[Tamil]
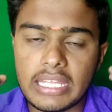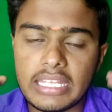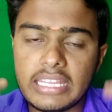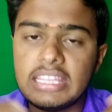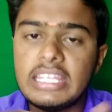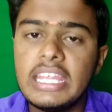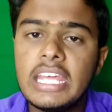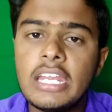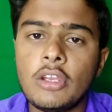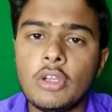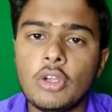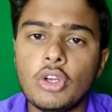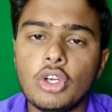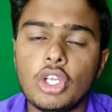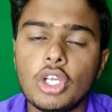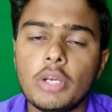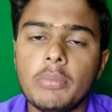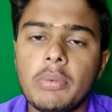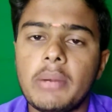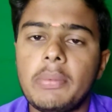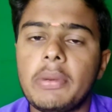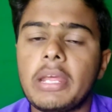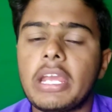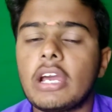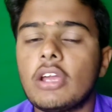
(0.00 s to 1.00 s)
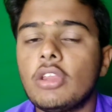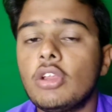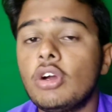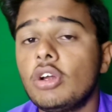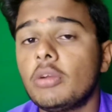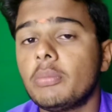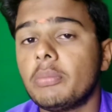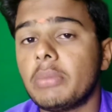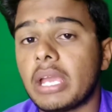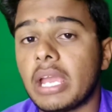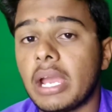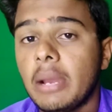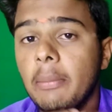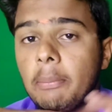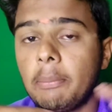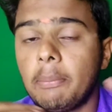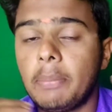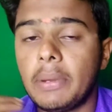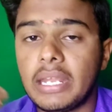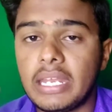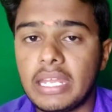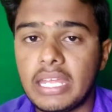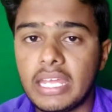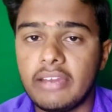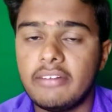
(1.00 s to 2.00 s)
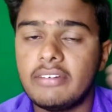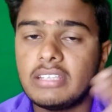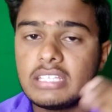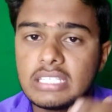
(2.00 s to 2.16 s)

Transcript: இந்தியன் யூடியூப் அப்படிங்கிறது ஒரு மிகப்பெரிய